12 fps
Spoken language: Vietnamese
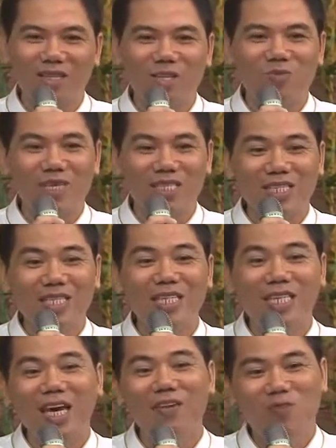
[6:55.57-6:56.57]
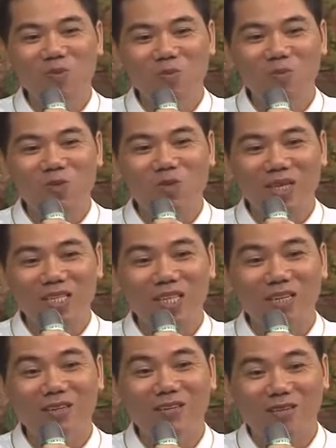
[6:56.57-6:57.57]
thì chúng ta sẽ nhìn thấy hạnh phúc, chúng ta sẽ
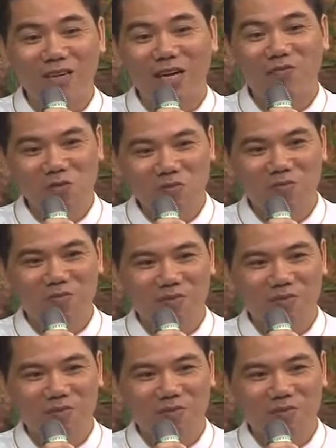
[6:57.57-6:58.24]
tận hưởng được hạnh phúc.